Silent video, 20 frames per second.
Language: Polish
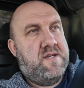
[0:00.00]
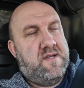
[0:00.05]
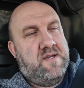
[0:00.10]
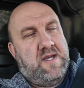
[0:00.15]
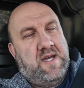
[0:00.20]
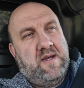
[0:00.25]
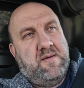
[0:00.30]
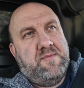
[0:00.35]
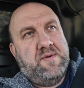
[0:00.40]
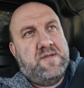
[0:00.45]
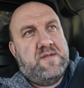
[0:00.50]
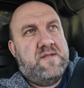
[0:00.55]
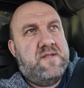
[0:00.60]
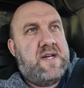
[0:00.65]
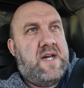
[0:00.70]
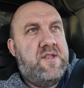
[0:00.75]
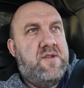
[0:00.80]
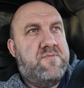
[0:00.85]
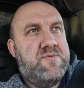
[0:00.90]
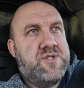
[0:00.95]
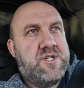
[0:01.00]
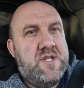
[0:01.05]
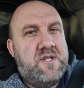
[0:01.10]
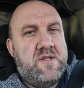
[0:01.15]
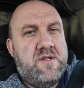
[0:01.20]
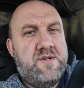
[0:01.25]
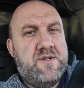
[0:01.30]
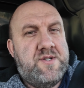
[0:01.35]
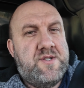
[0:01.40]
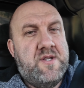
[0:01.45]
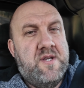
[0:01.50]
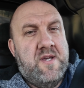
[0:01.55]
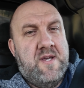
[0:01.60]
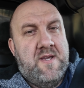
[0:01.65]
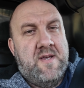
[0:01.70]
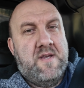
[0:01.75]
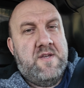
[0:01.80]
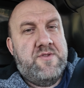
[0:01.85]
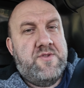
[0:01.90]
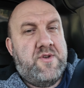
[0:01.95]
e, jakby daną czynność,
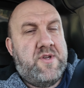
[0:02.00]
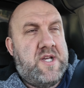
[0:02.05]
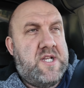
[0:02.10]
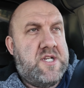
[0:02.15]
to